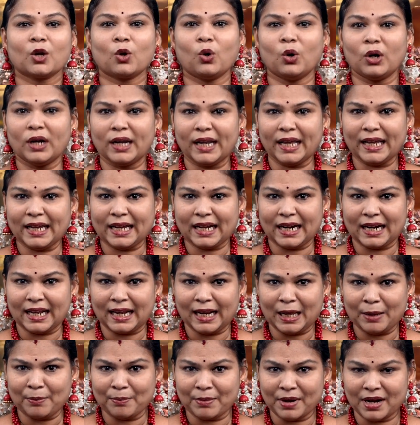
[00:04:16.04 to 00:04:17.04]

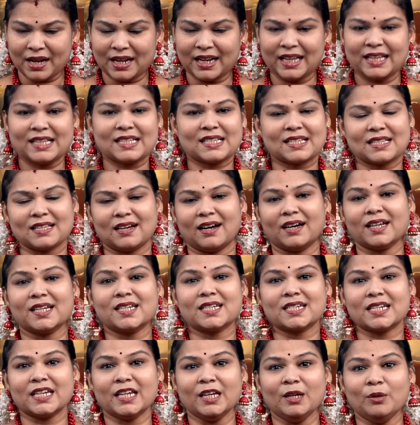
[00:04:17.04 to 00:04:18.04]
கொண்டைக்கடலை மாலை
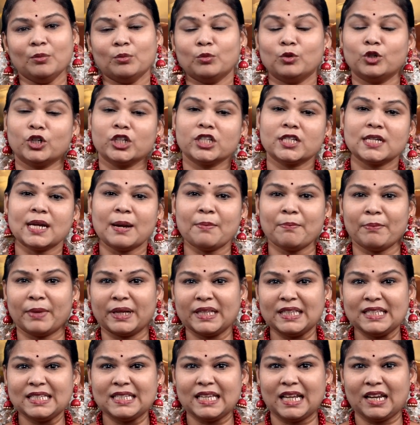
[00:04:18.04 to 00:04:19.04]
சாற்றி முடிஞ்சால்
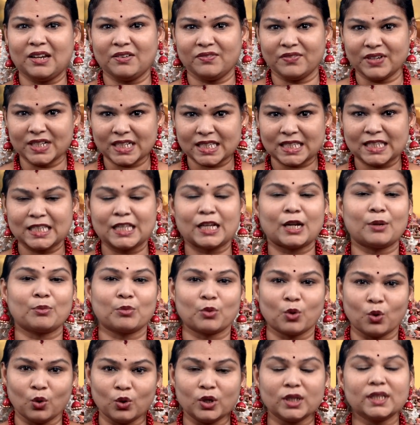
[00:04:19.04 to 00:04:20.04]
மஞ்சள்
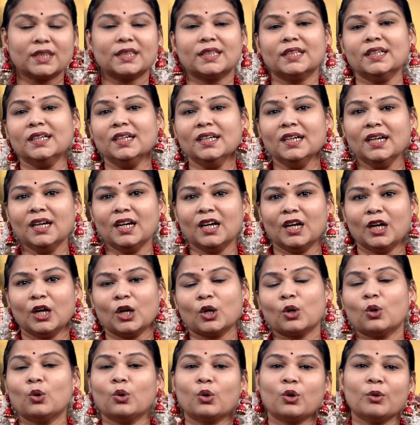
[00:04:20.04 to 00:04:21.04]
வஸ்திரம் கொடுத்து
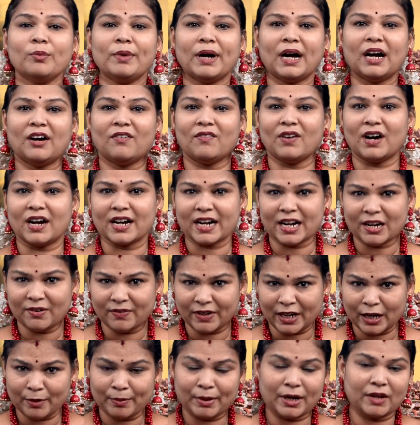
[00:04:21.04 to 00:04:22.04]
குரு பகவானை
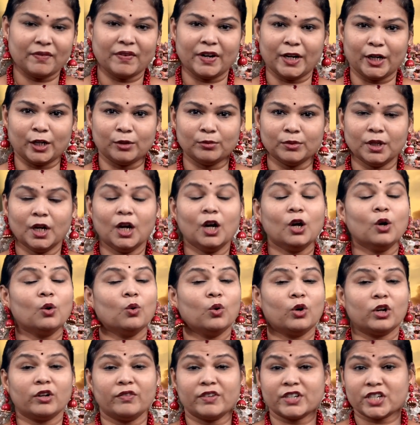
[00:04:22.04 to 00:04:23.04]
வழிபட வேண்டும்
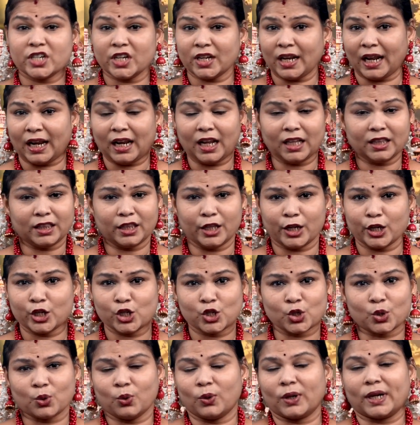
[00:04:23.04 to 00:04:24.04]
ஒரு விஷயம் நல்லா
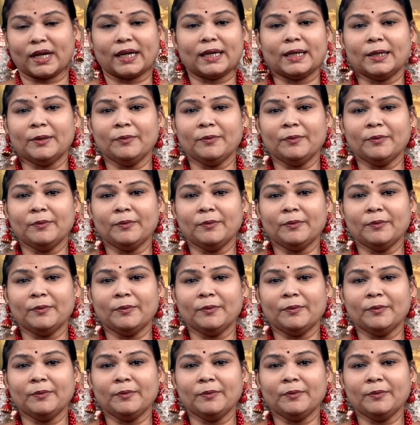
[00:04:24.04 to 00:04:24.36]
தெரிஞ்சுக்கோங்க